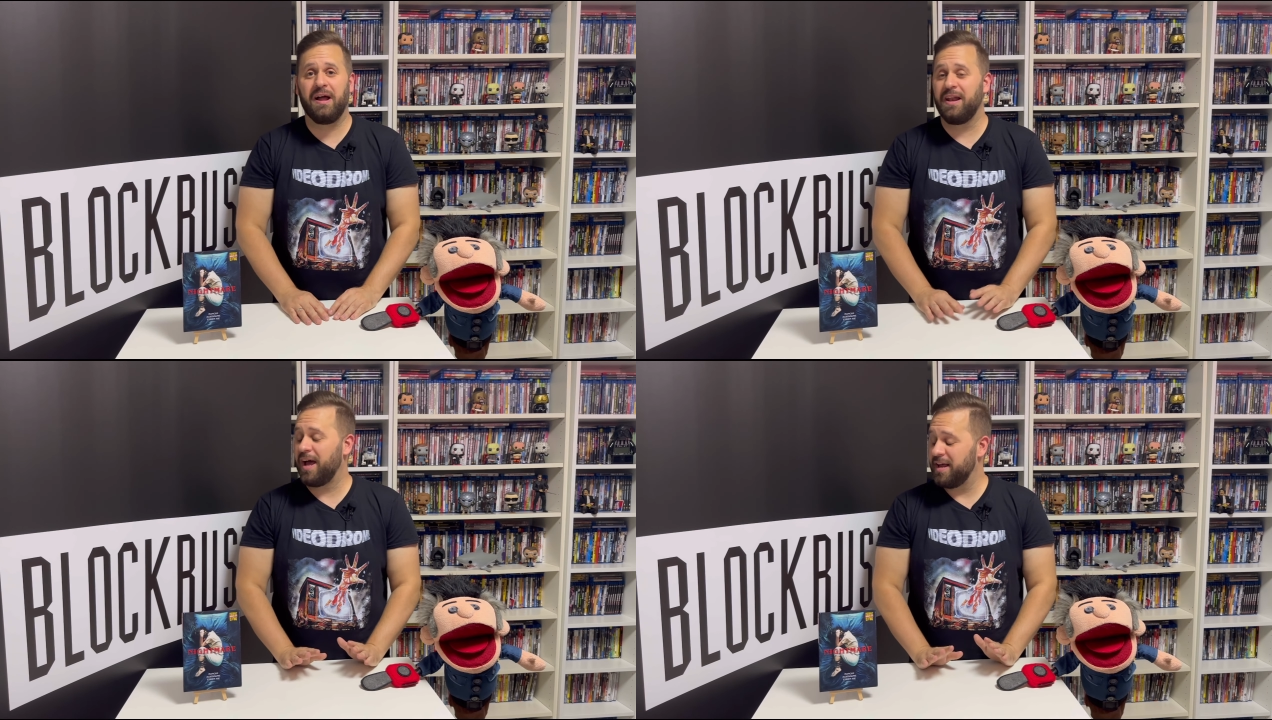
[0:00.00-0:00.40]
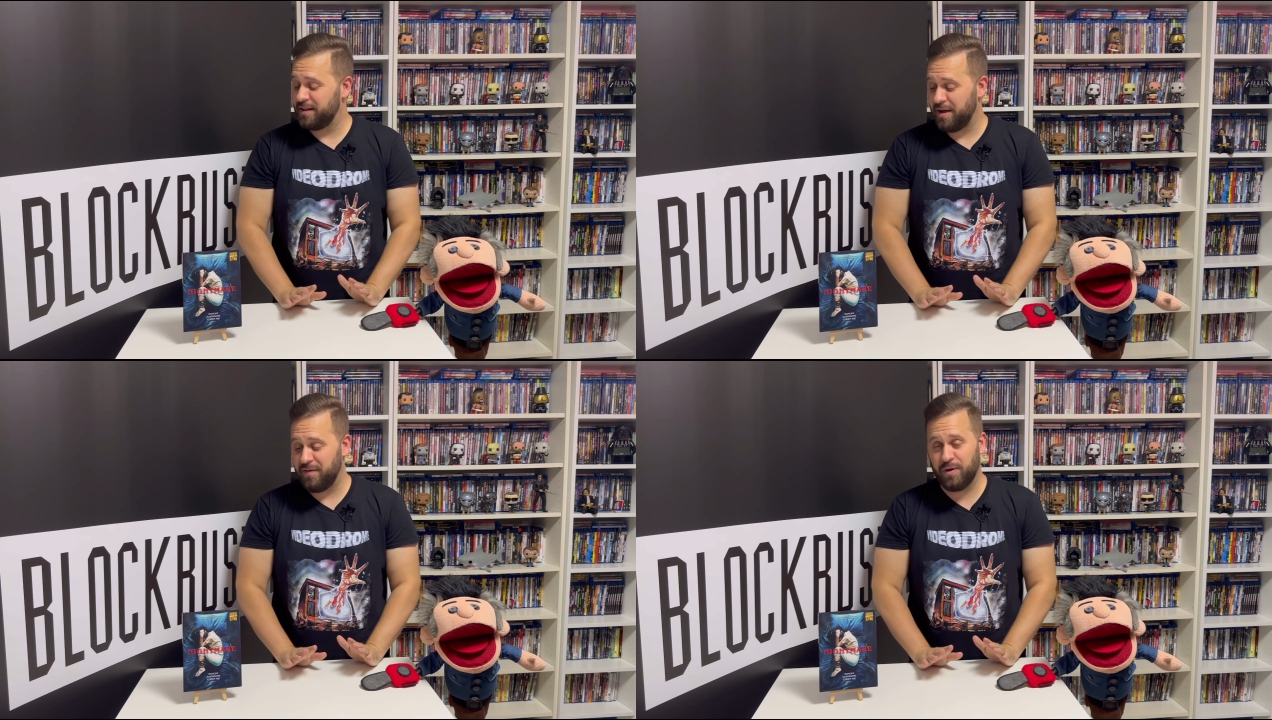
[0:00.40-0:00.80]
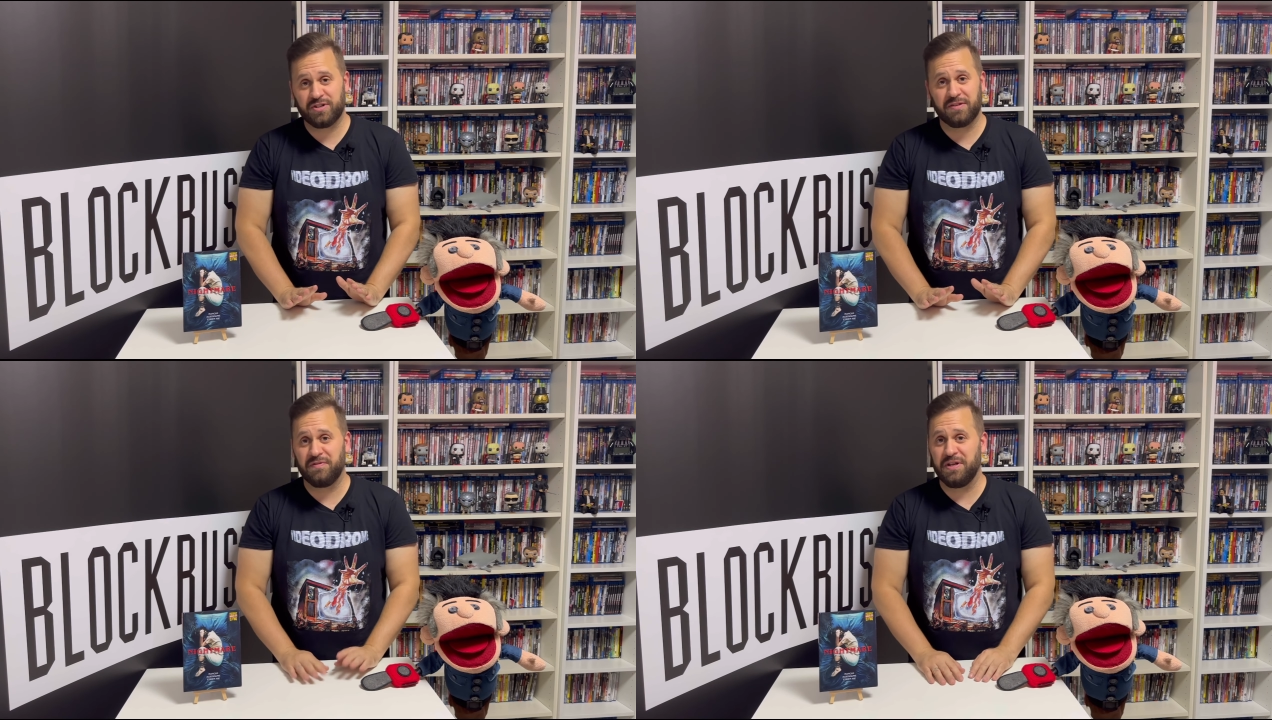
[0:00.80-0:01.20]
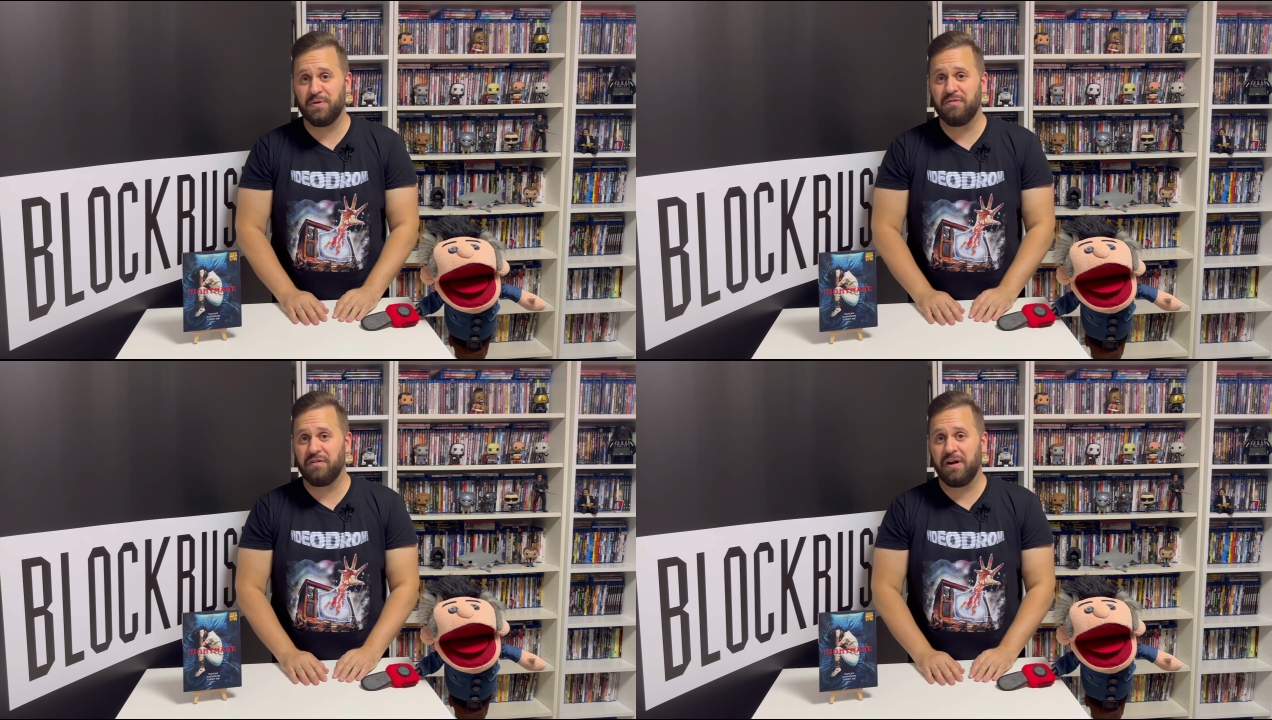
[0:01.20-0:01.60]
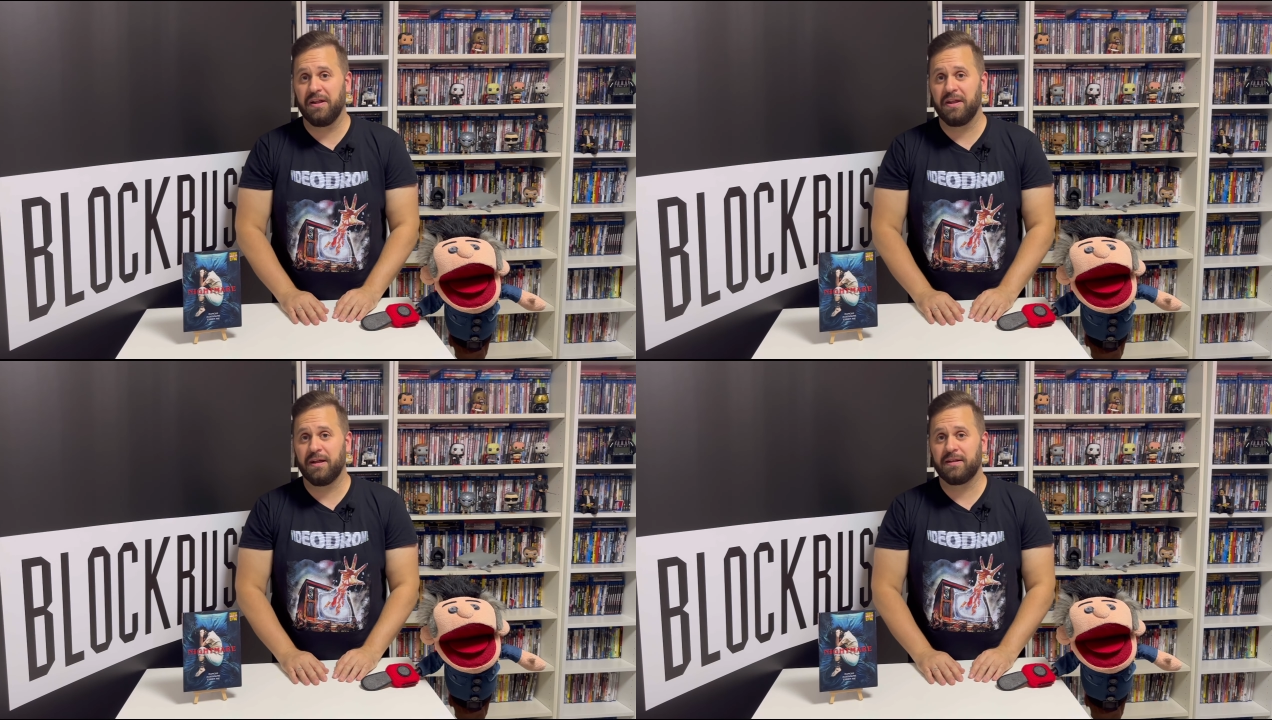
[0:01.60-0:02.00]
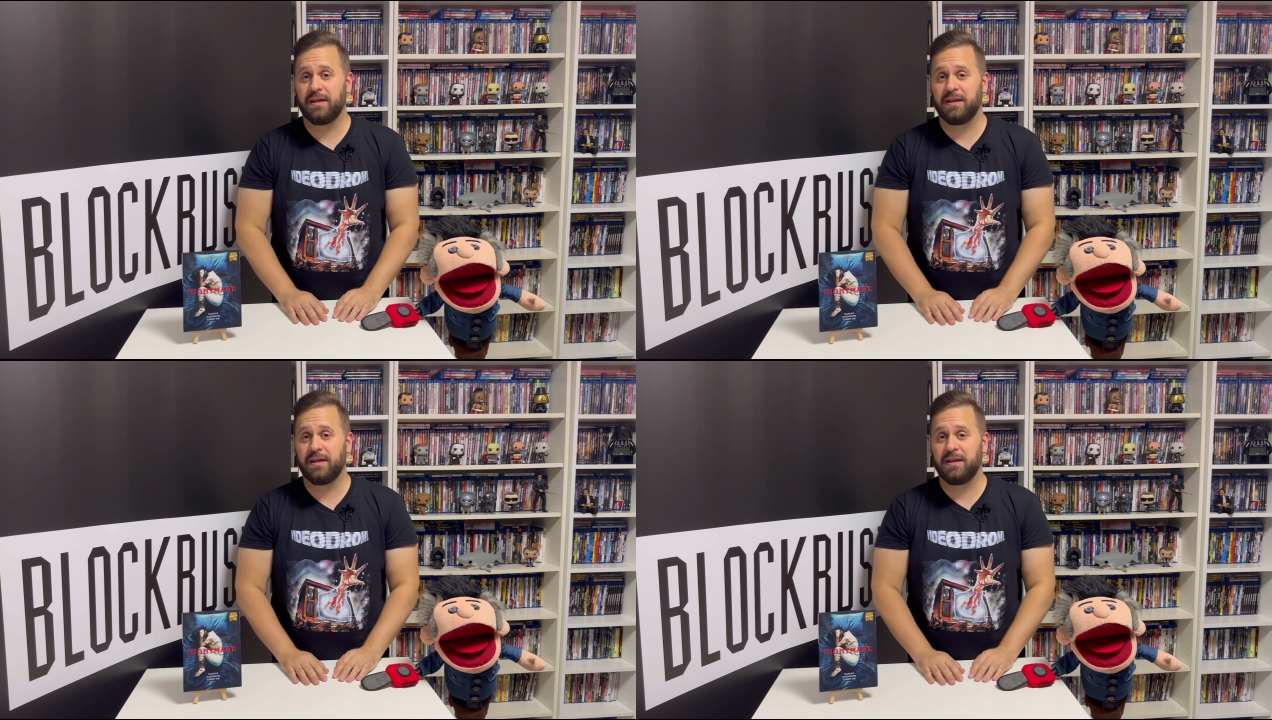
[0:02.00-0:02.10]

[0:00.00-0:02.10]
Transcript: ein Like da, wenn euch das Video gefallen hat.